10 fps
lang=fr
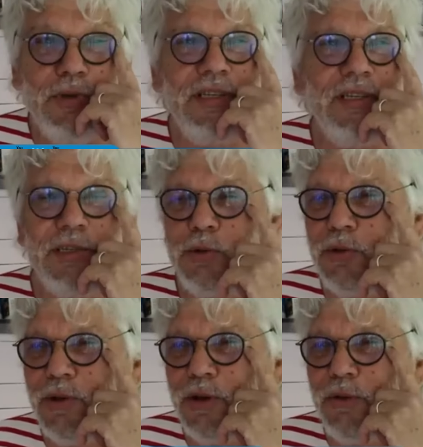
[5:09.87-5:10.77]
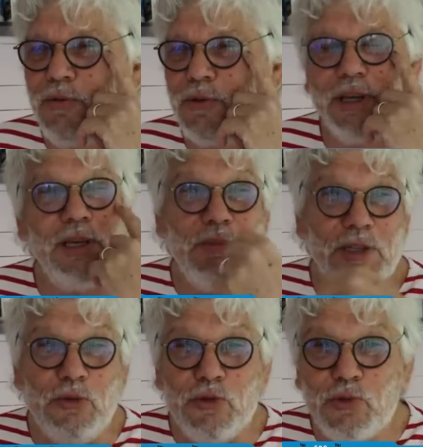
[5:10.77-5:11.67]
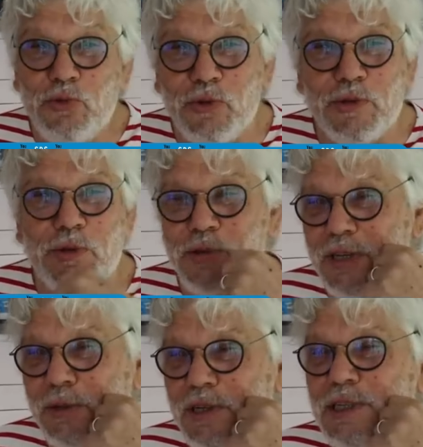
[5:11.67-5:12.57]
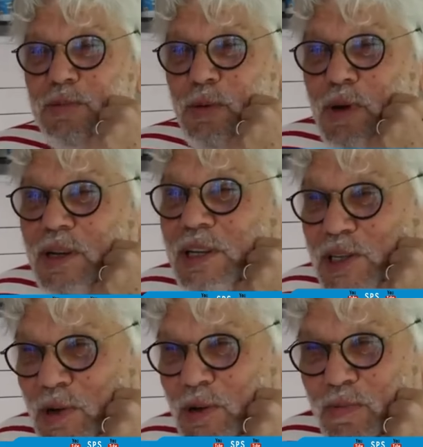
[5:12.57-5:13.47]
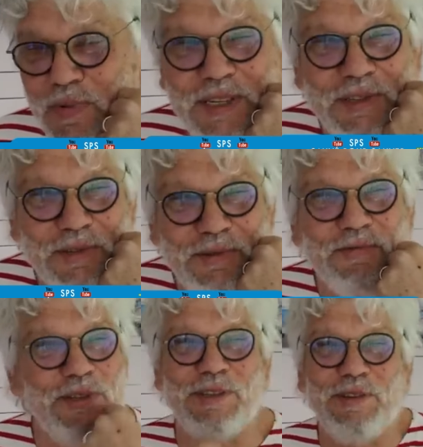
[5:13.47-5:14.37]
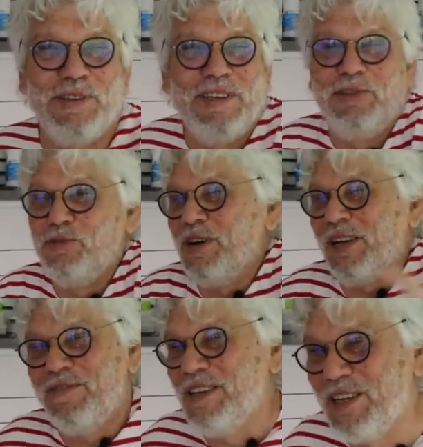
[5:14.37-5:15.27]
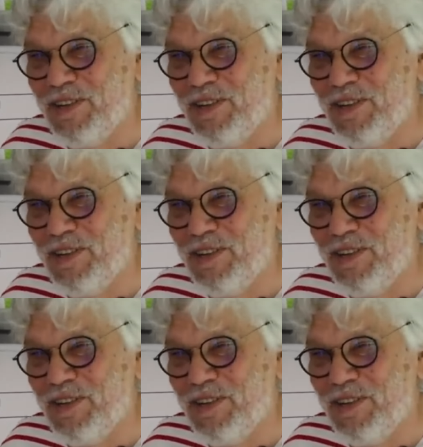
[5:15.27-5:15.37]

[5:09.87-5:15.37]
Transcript: lui, s'il sort dans la rue, il faudrait qu'il mette du soufre sur ses godasses pour pas que les chiens lui pissent dessus, parce qu'il est tout arrivé.